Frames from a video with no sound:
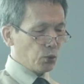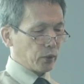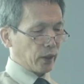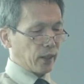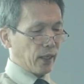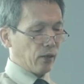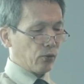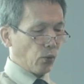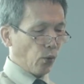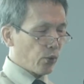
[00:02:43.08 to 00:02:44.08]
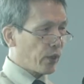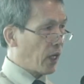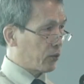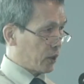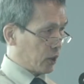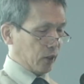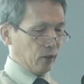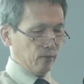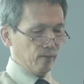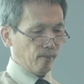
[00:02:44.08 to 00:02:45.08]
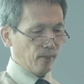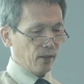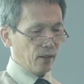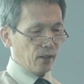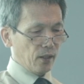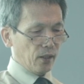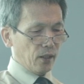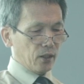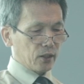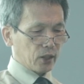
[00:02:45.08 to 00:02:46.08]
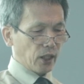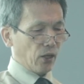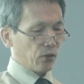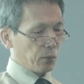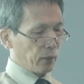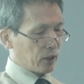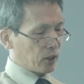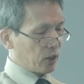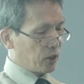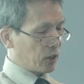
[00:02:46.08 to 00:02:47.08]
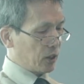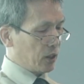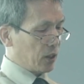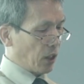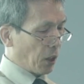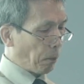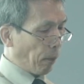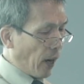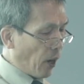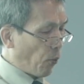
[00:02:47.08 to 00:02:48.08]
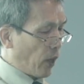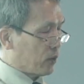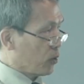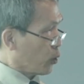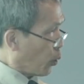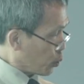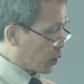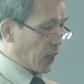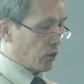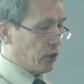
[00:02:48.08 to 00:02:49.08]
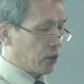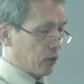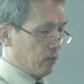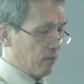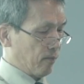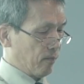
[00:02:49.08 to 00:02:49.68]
又给他荣耀的神，叫你们的信心和盼望都在于神。